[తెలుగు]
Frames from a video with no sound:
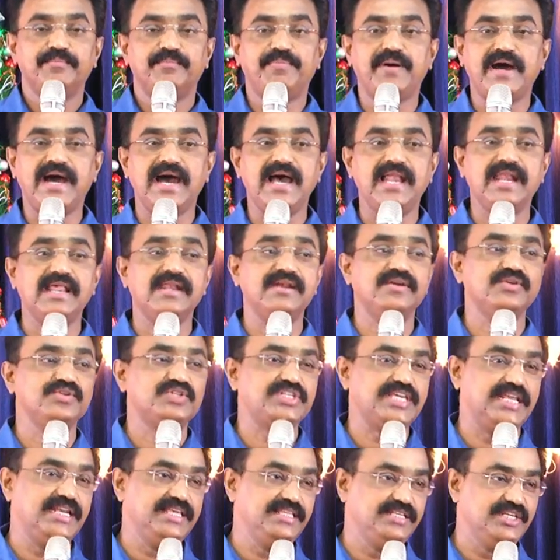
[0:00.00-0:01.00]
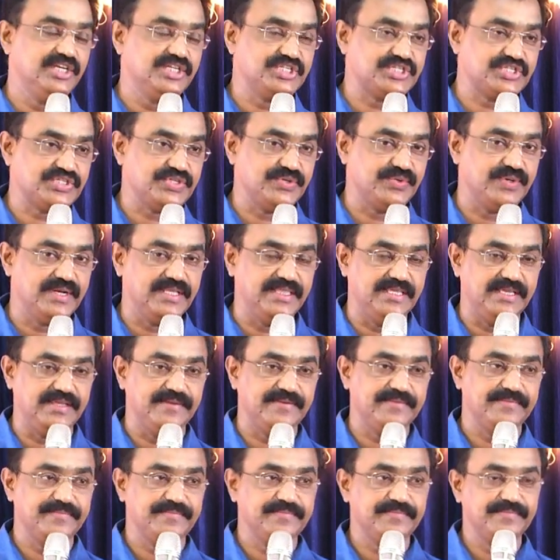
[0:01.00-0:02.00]
పాలనను తెలియజేస్తూ ఉన్నది
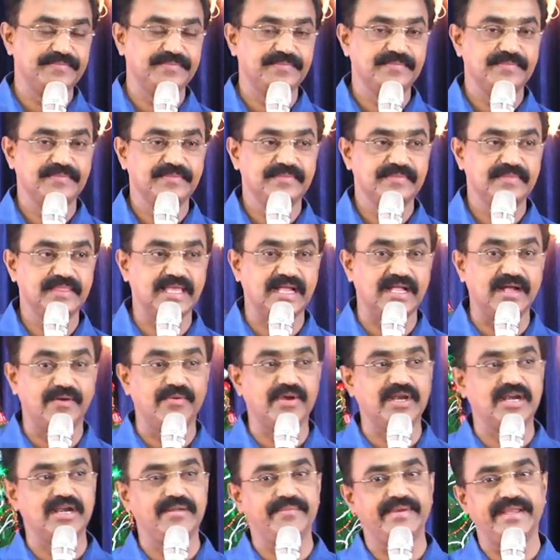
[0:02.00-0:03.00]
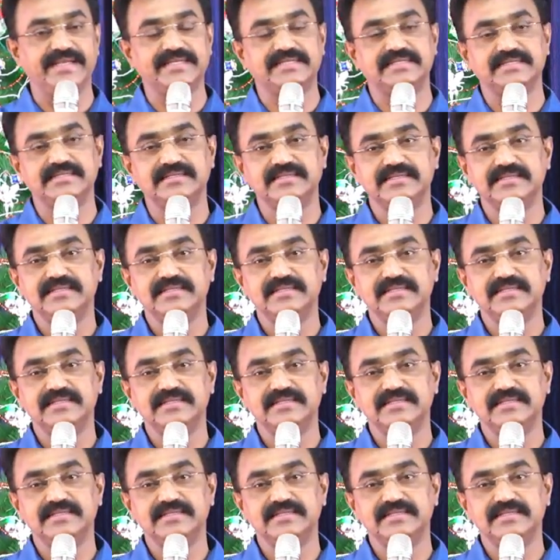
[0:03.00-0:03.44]
ద గవర్నమెంట్